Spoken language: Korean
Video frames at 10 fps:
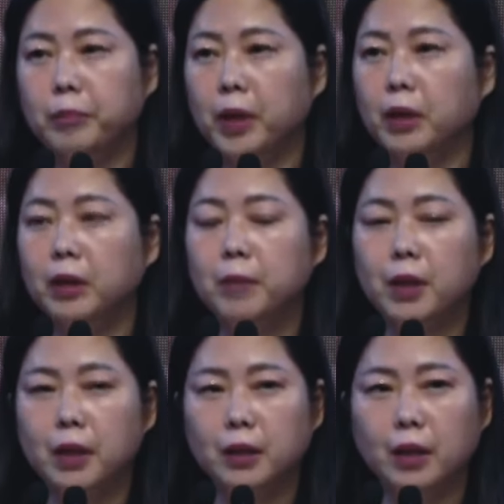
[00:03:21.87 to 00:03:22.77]

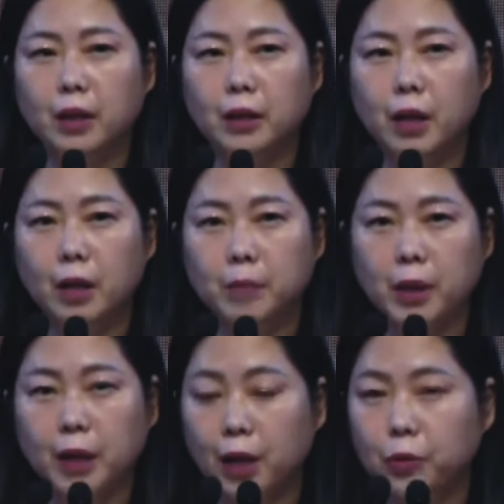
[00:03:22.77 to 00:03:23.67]
빼기만 하는 게 아니라
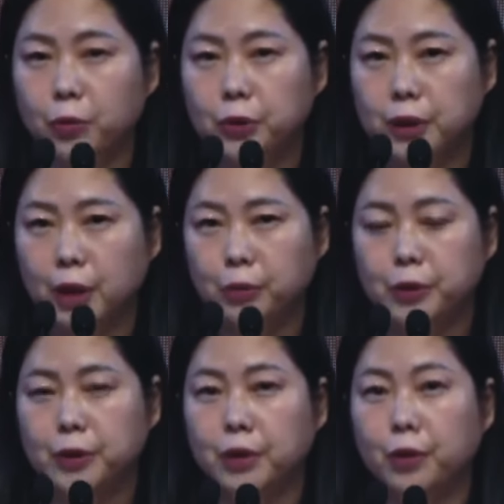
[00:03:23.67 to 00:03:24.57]
막 난도질하고
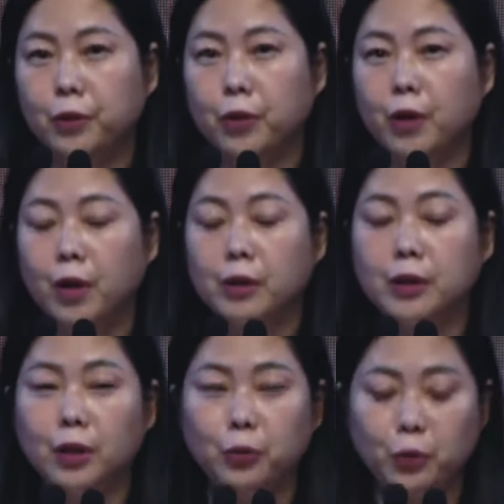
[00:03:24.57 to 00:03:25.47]
있어요.
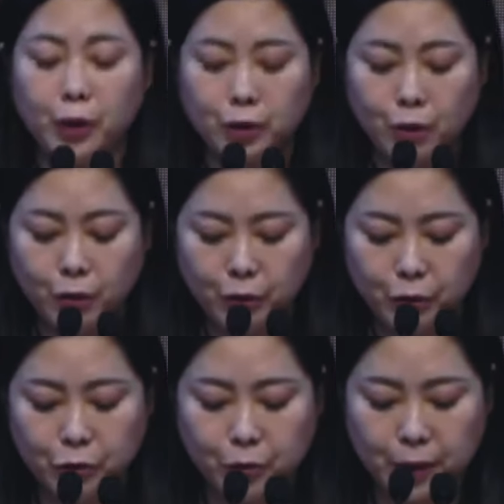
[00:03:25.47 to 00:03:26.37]
제가 놀라서
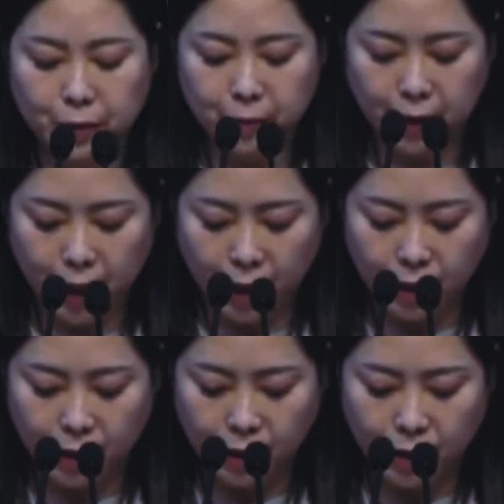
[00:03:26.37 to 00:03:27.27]
여쭤봤습니다.